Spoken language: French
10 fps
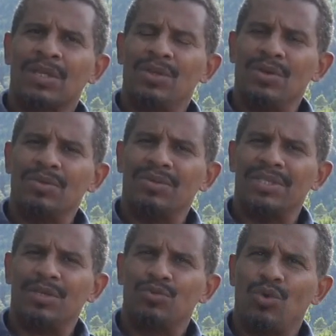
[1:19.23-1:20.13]
Donc
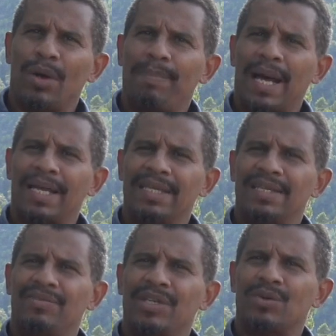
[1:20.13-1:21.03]
si on doit parler
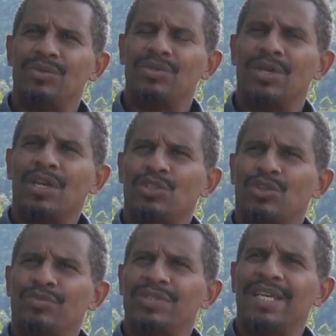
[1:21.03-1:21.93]
des virus,
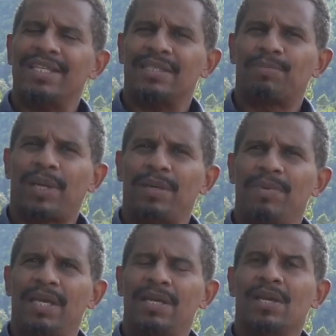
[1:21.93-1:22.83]
je vous ai
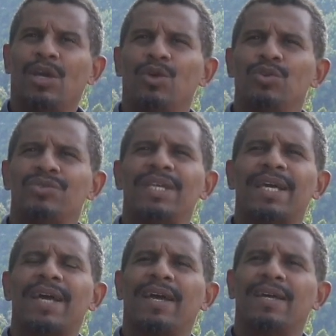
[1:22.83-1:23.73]
exprimé le
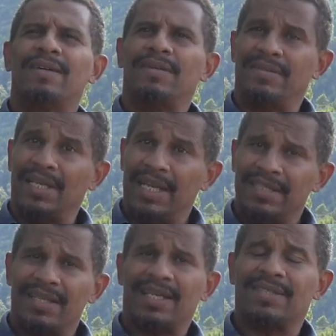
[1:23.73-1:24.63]
terrain
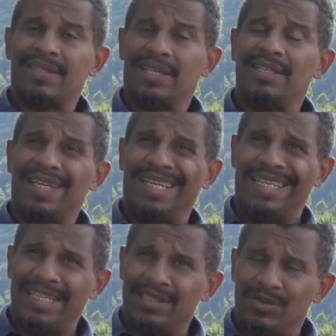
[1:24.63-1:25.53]
délétère, c'est-à-dire
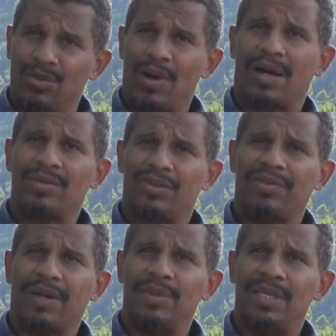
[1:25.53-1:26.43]
l'histoire de
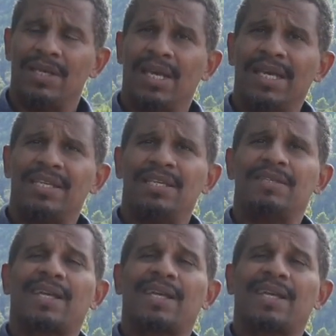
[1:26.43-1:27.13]
famille qui